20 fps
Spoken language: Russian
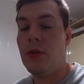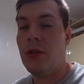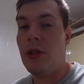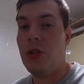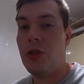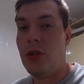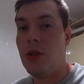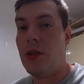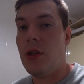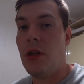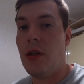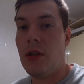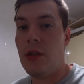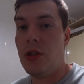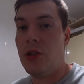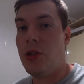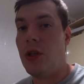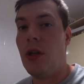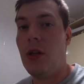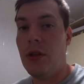На часах
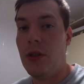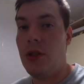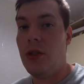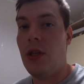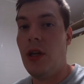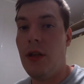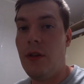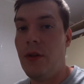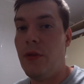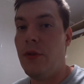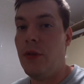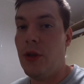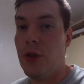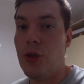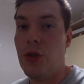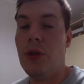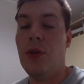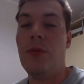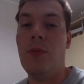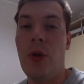начало 10. Я
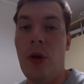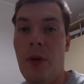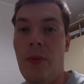же немного